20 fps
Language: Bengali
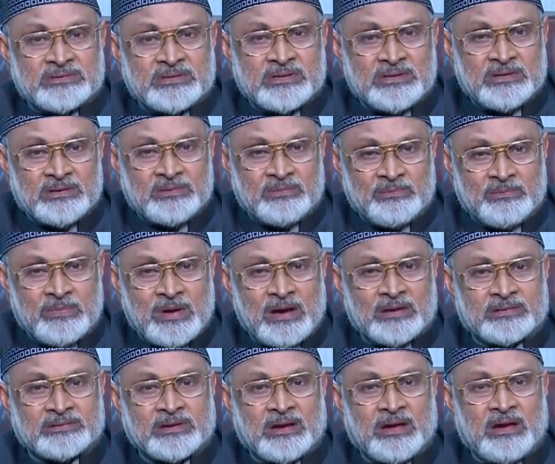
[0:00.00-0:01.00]
দেশের
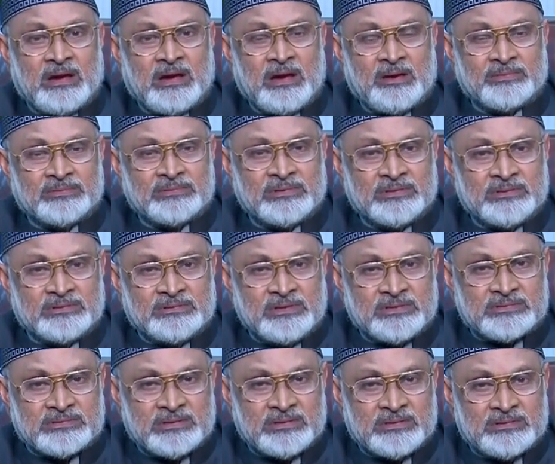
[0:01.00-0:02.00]
মালটা আমাদের
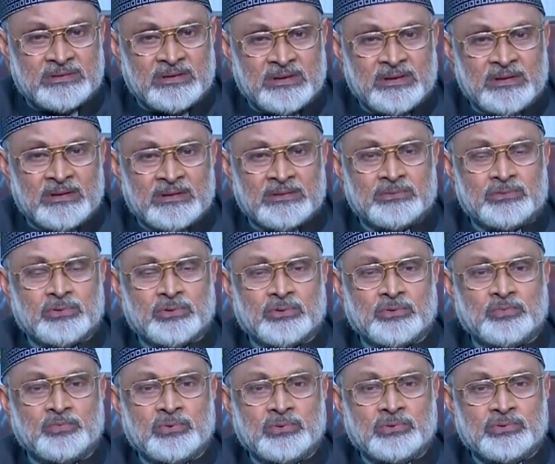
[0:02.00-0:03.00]
দেশের
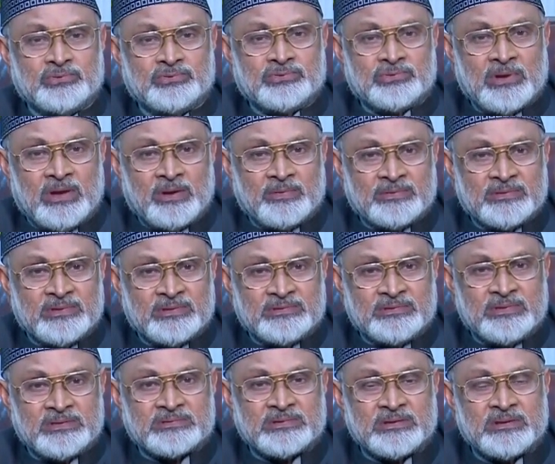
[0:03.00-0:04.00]
তরমুজ আমাদের
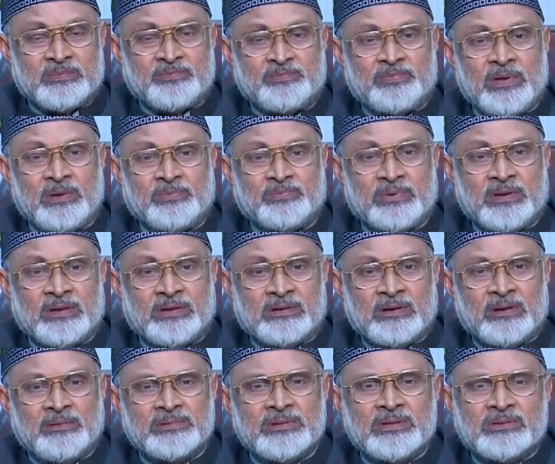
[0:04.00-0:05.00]
দেশের পেঁপে
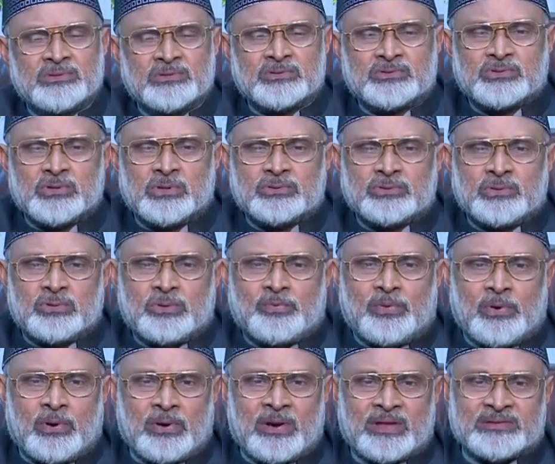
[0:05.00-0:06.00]
আমাদের দেশের যত
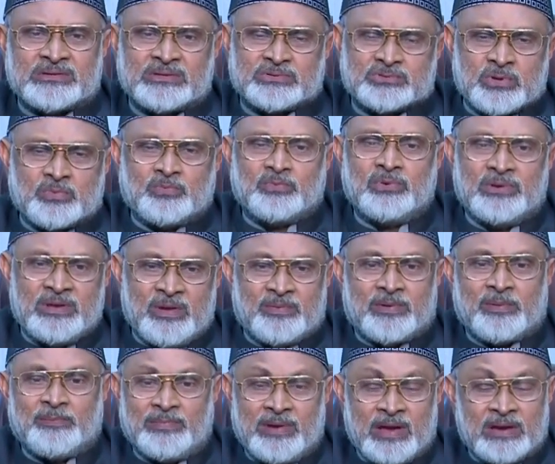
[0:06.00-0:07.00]
ফল আছে সবগুলি
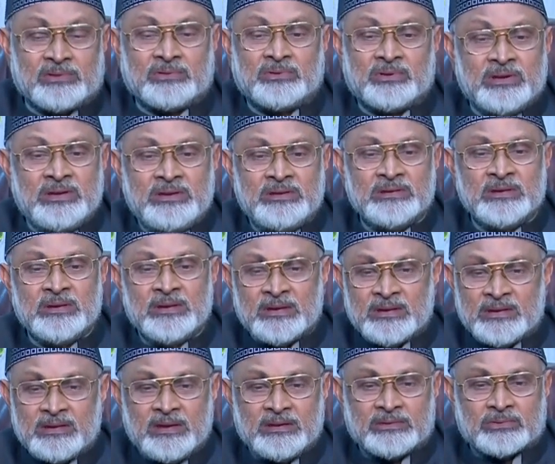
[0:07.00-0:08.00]
আমরা ব্ল্যান্ড করে
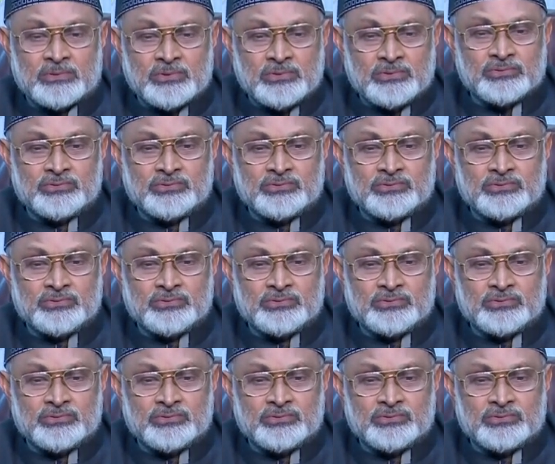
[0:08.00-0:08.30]
একটু